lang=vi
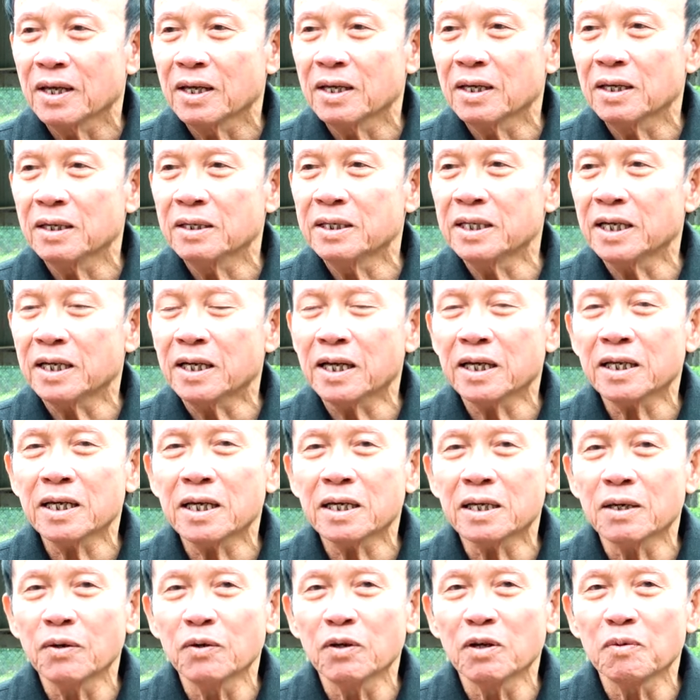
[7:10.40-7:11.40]
ờ, hiện nay
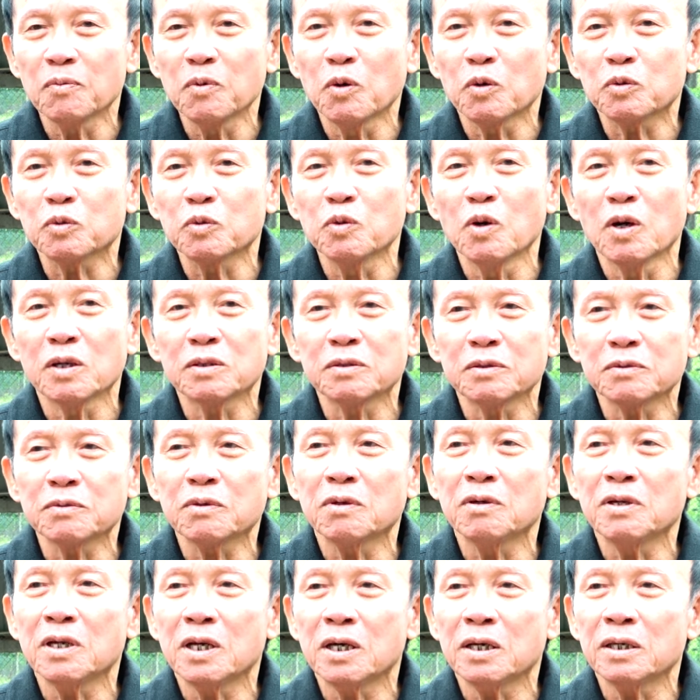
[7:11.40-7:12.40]
cái câu lạc bộ tuồng chúng
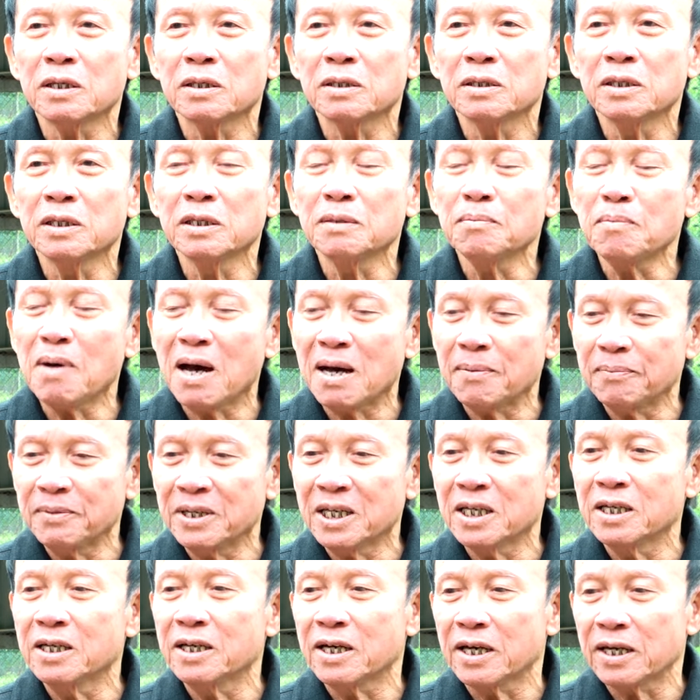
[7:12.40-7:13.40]
tôi là hơn
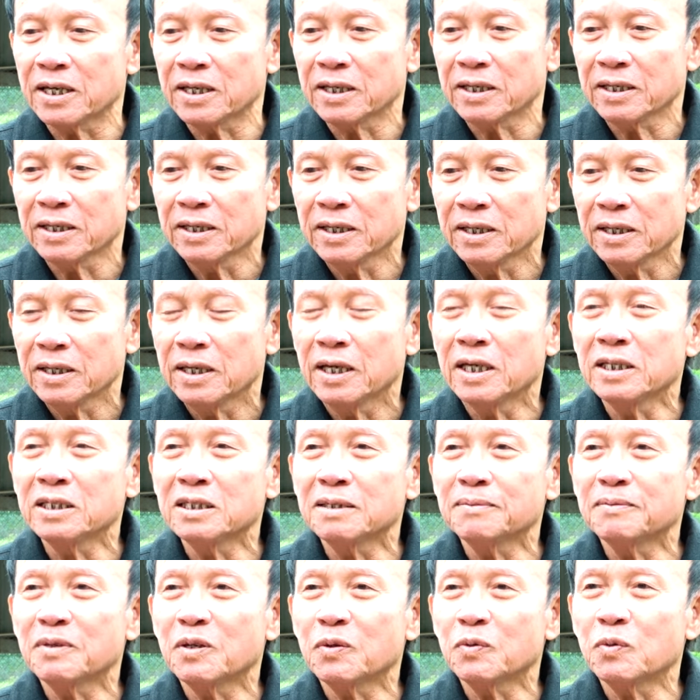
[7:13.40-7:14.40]
30 người thế
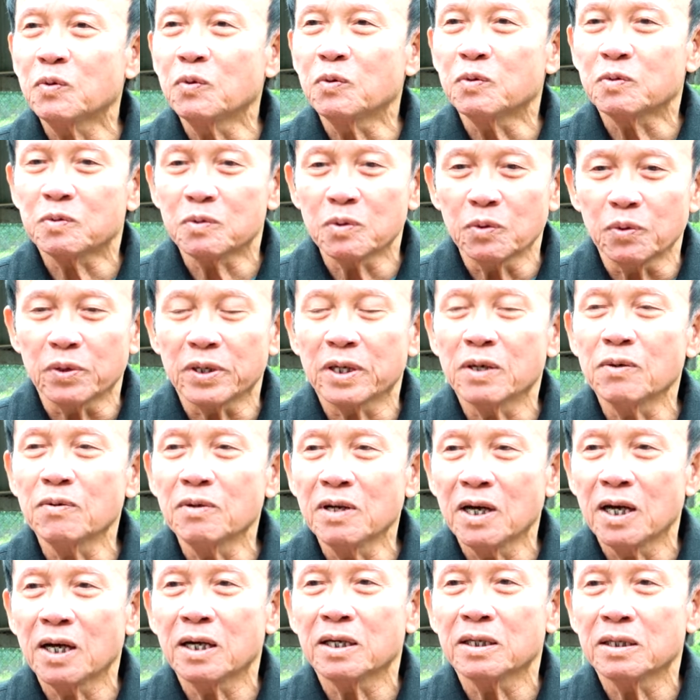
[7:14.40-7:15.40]
nhưng mà chủ yếu
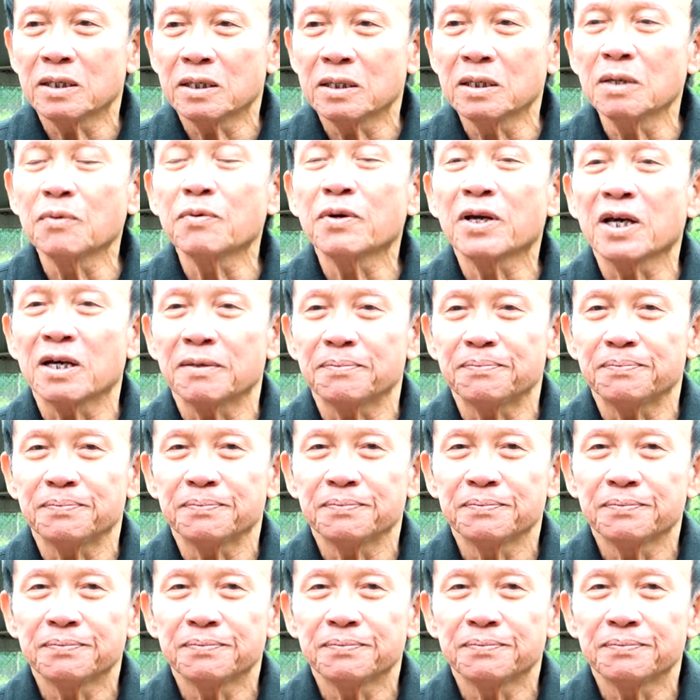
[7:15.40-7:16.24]
là nông nghiệp